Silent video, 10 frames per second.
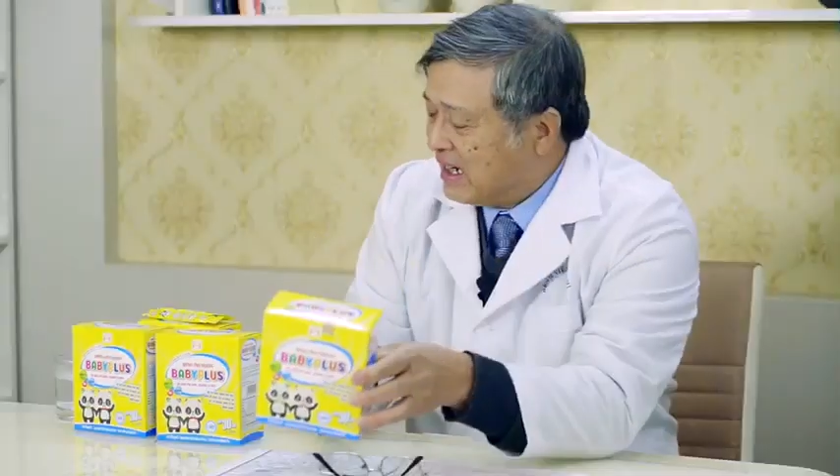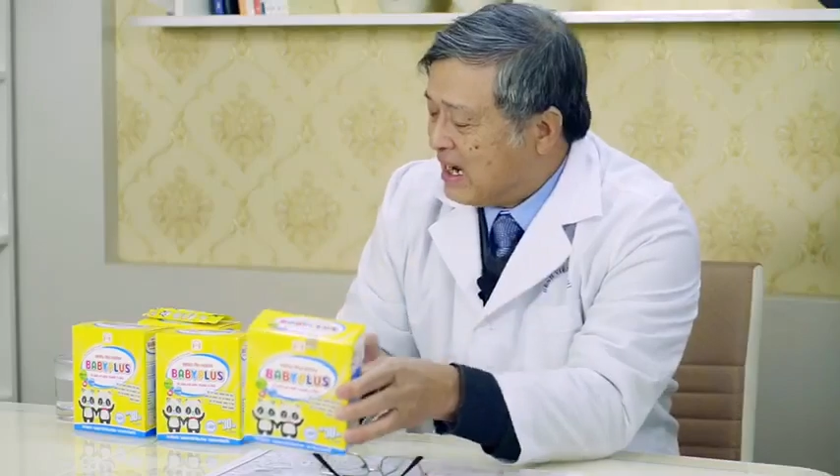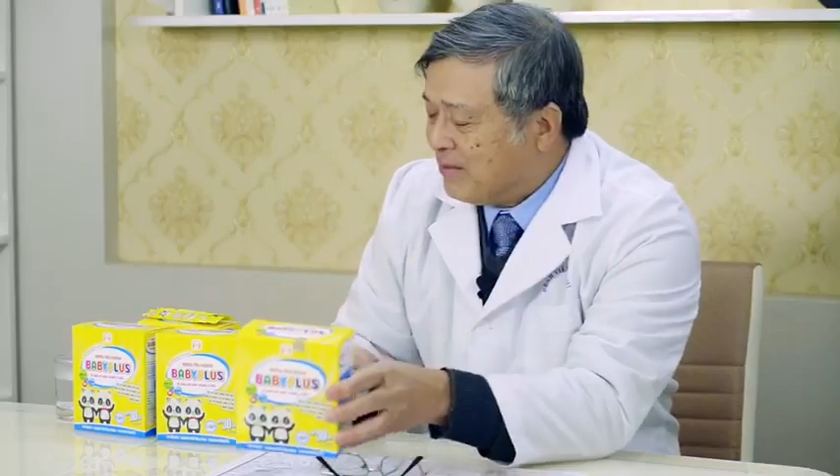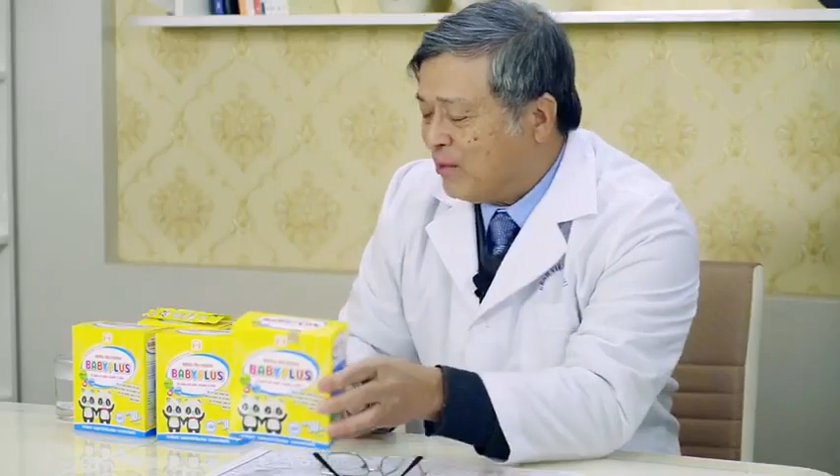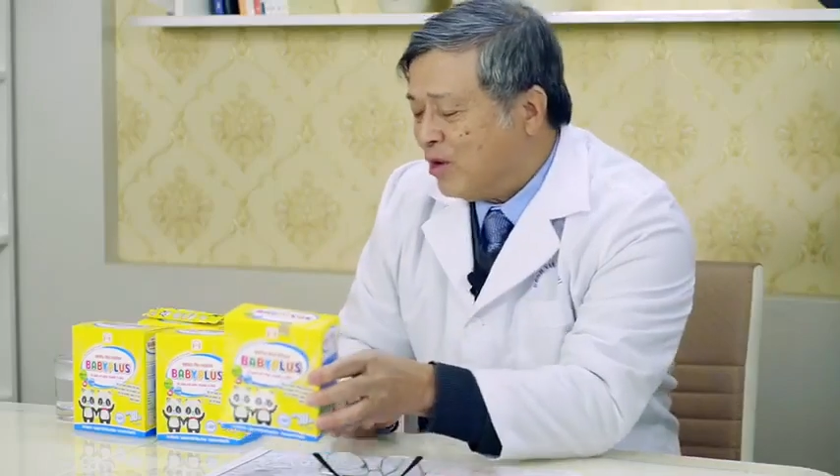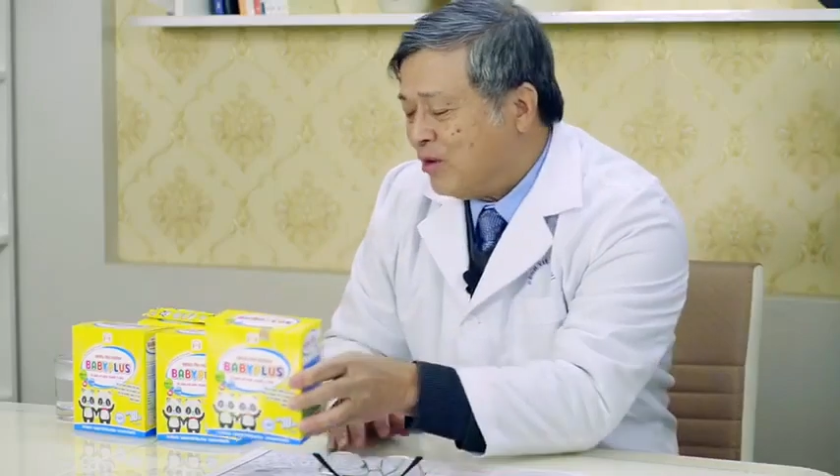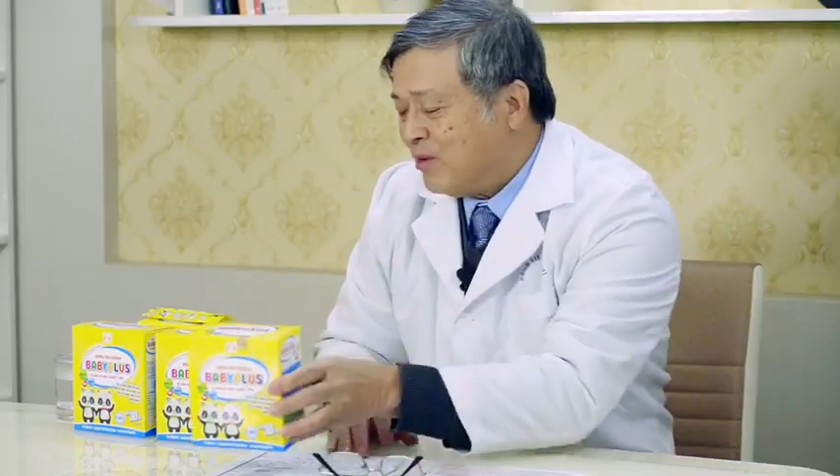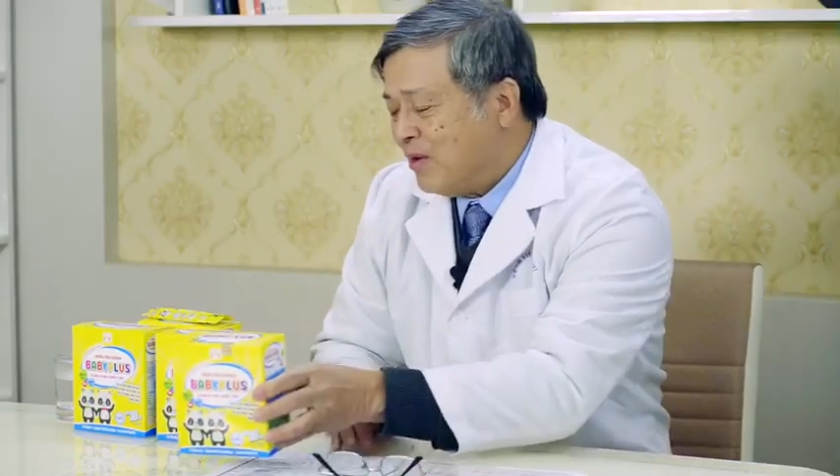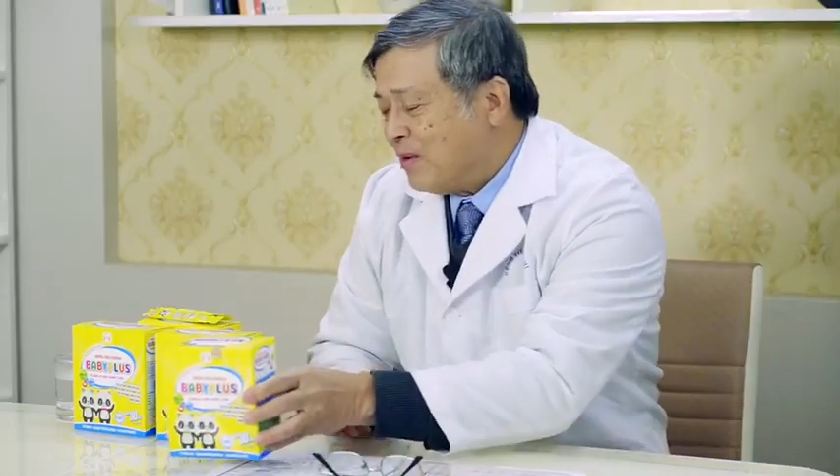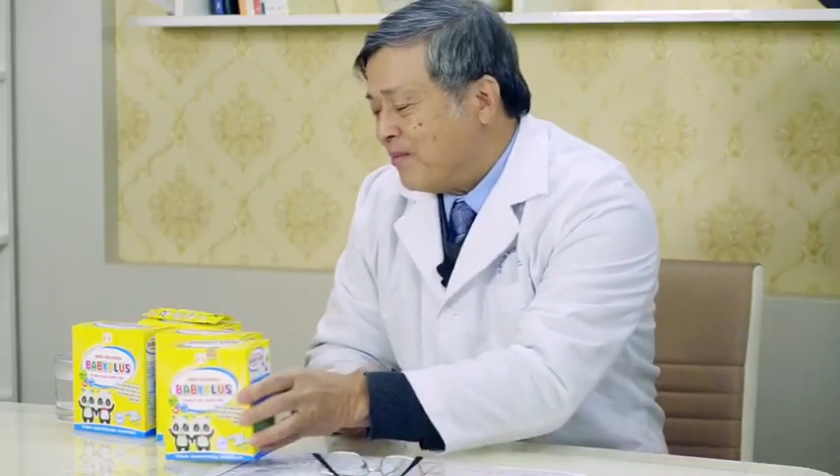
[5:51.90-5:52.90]
các bố
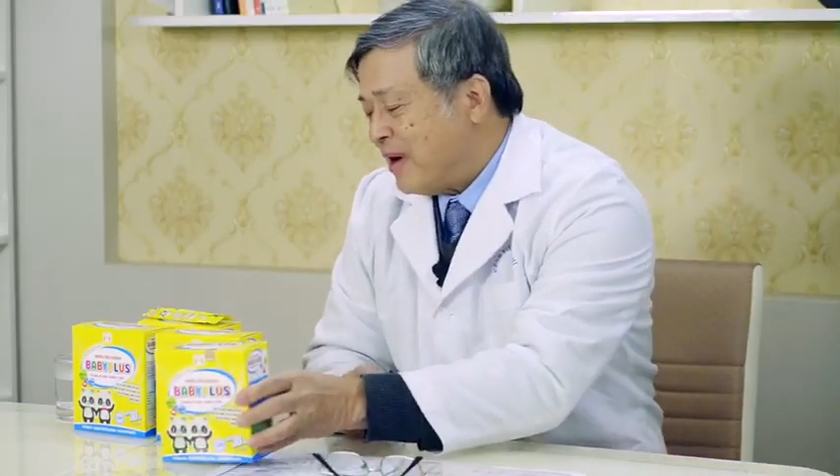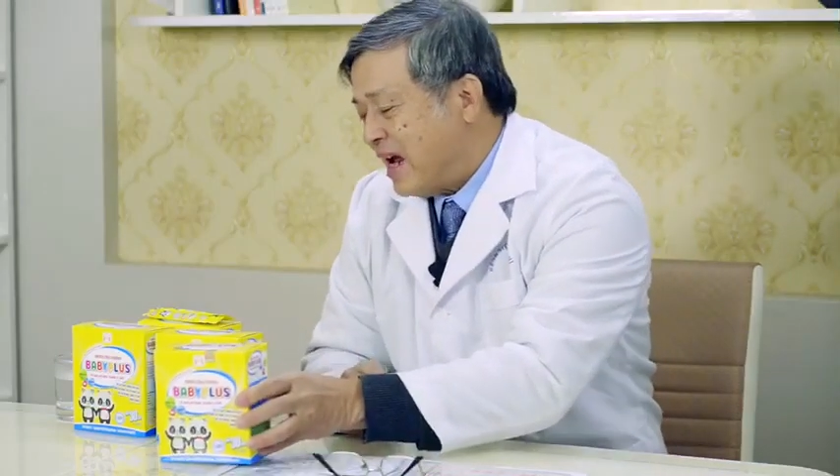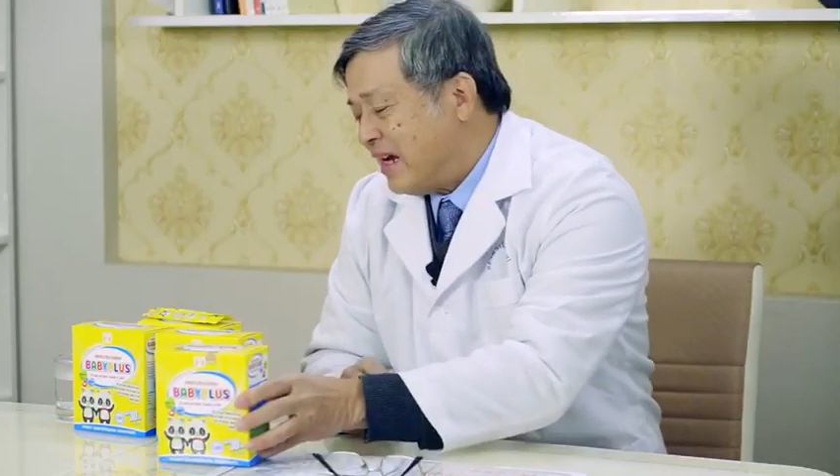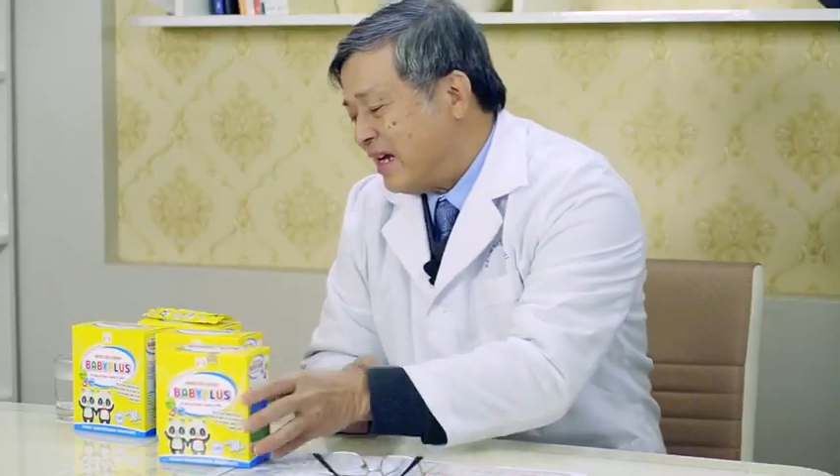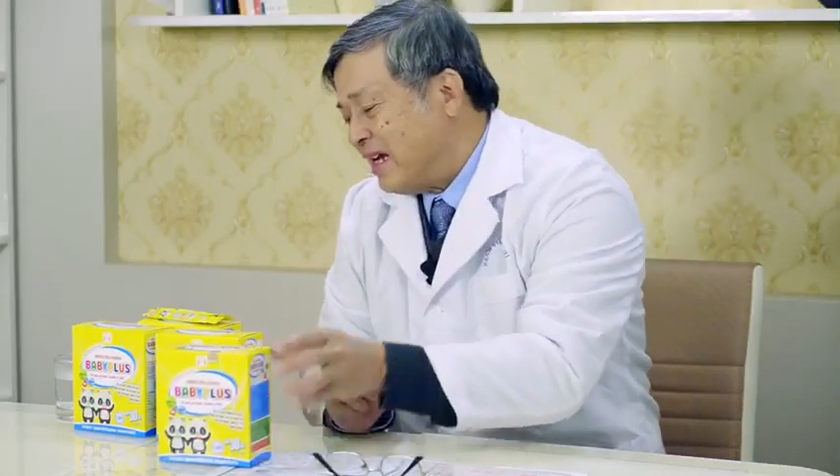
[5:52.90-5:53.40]
mẹ